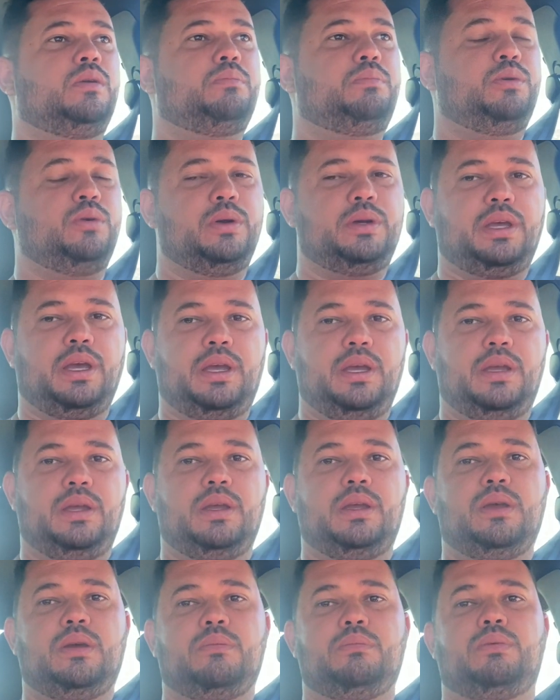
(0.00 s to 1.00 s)
Por quê?
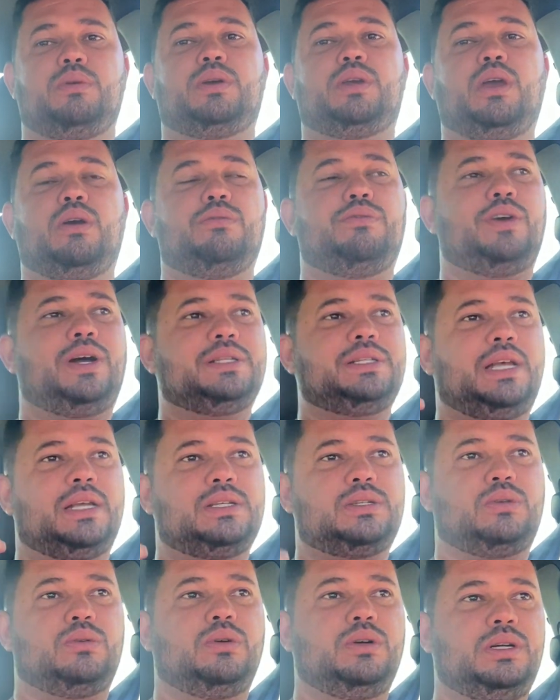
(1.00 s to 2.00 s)
Porque eu faço
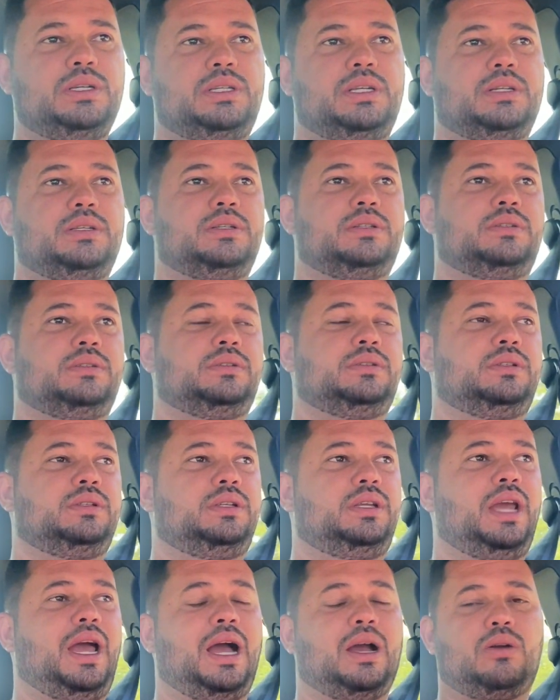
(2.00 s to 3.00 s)
as coisas
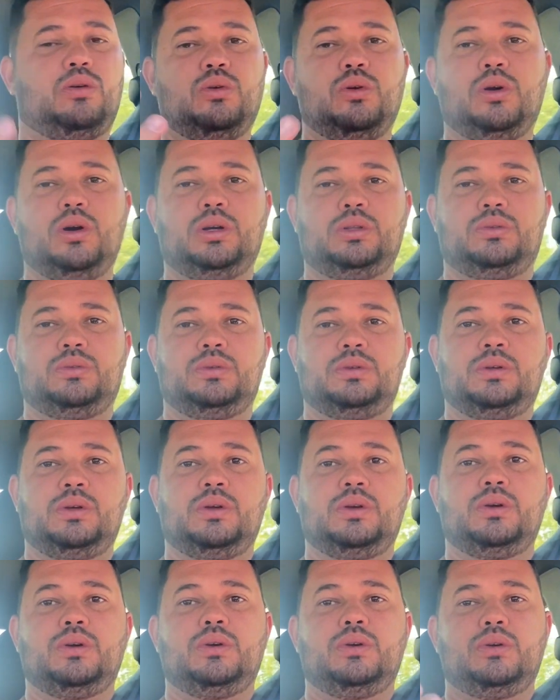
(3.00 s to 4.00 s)
de acordo
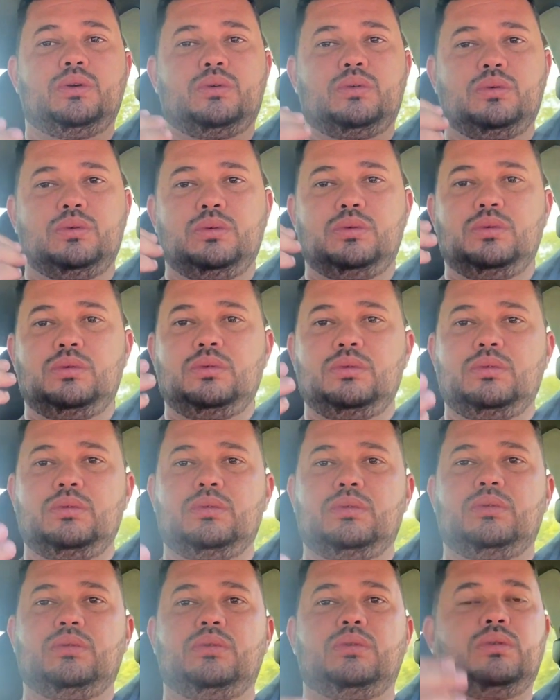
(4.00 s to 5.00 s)
com
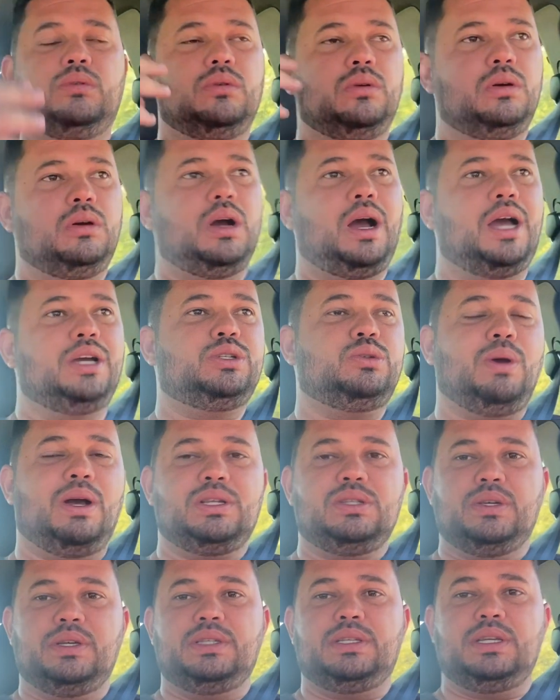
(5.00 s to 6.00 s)
as
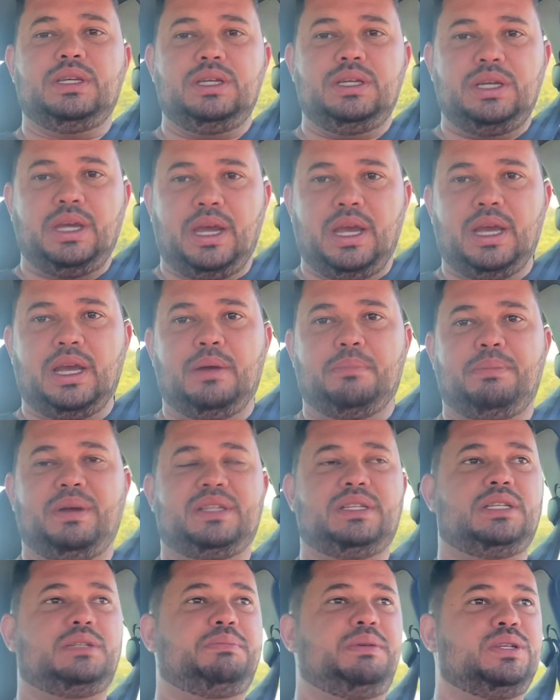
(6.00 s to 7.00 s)
doações que chegam para
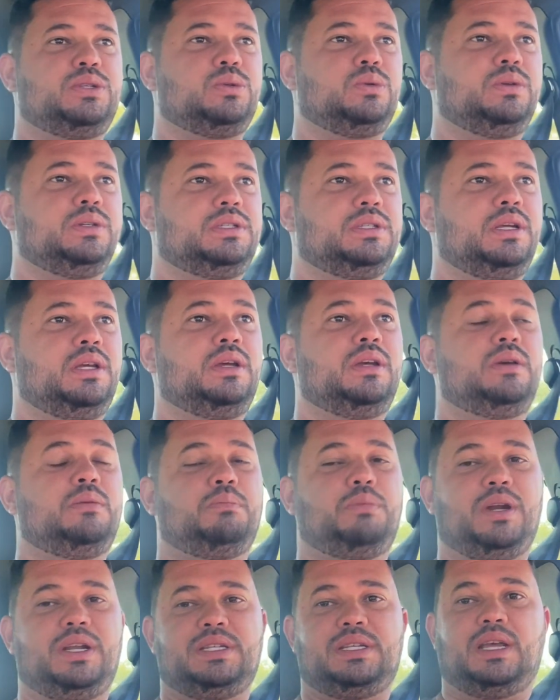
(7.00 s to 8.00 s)
essas pessoas.
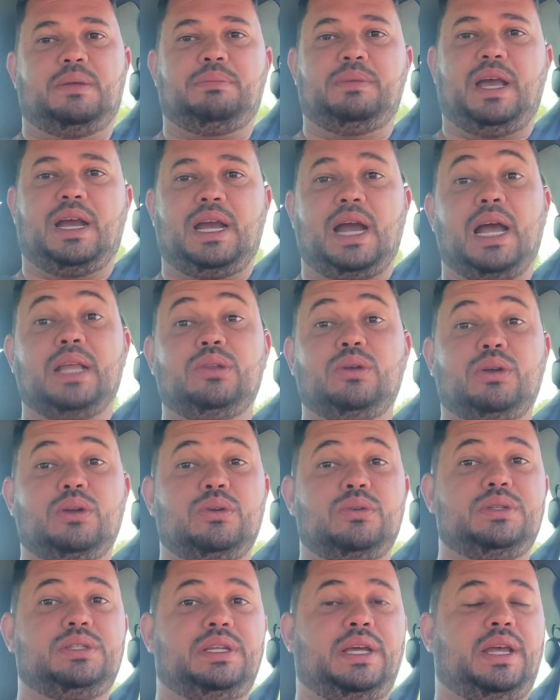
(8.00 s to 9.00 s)
Por exemplo, na casa do Dona
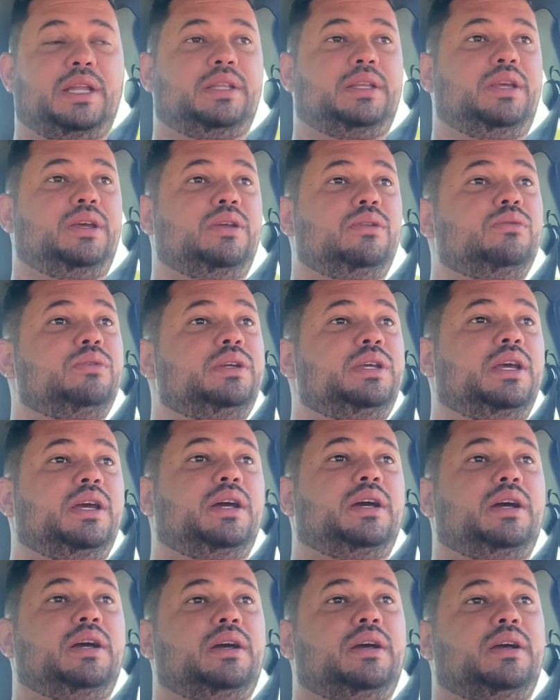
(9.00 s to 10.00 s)
Luz Neto, eu não
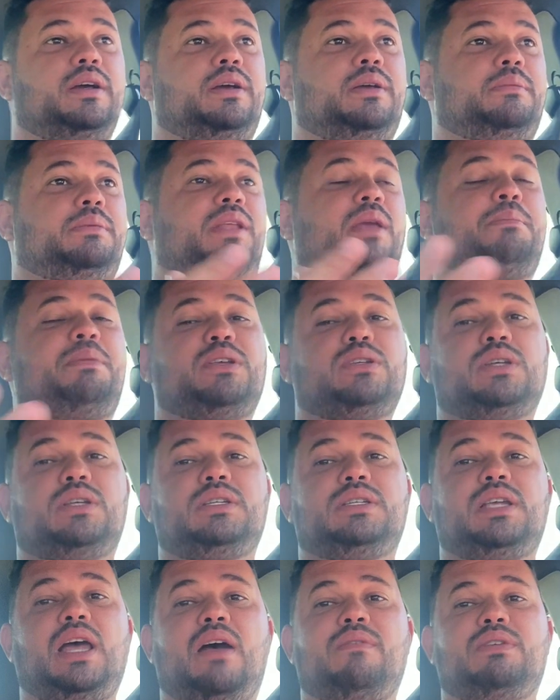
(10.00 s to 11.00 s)
ia. Tem pessoas que
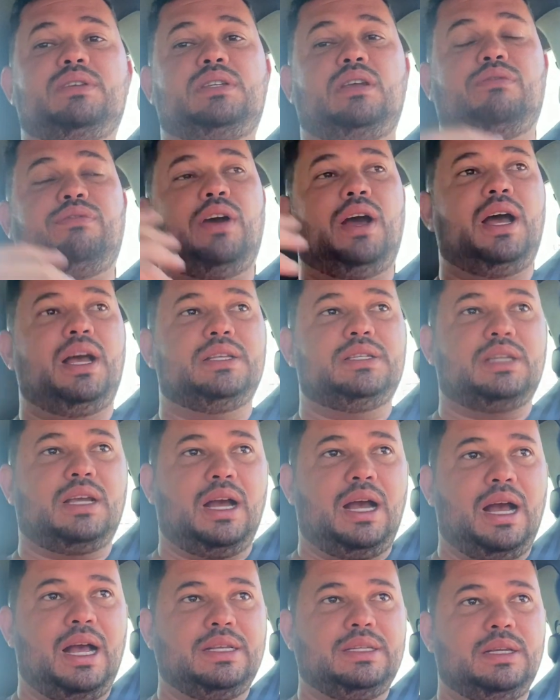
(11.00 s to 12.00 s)
dizem, ah, você faz as
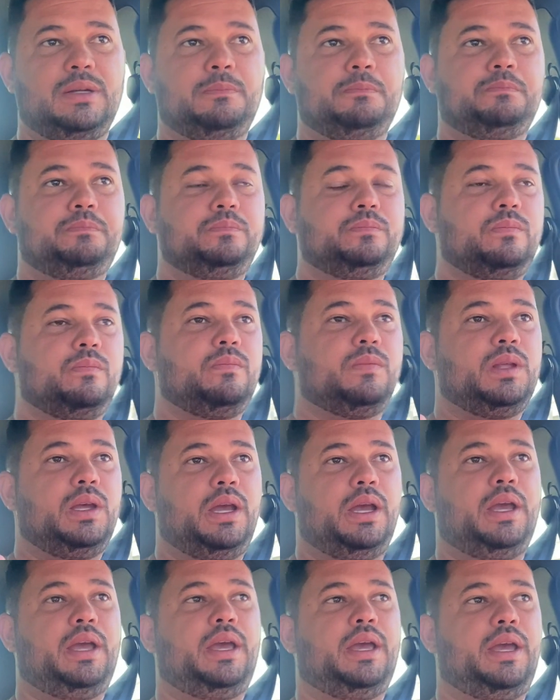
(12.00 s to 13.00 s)
casas.
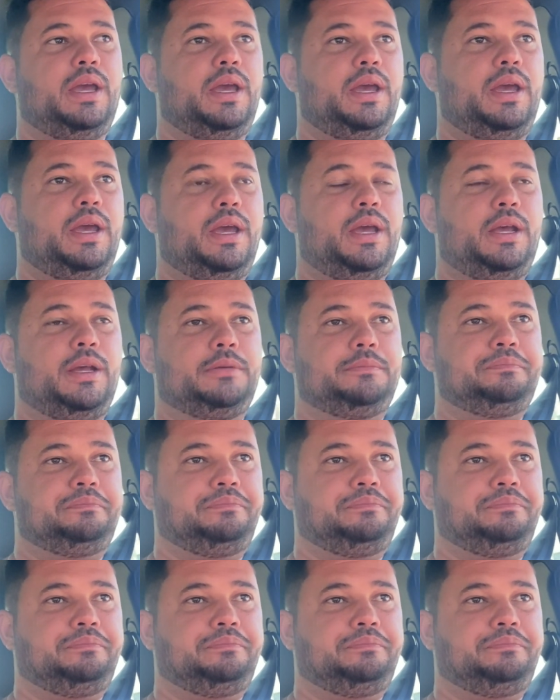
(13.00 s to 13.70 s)
É...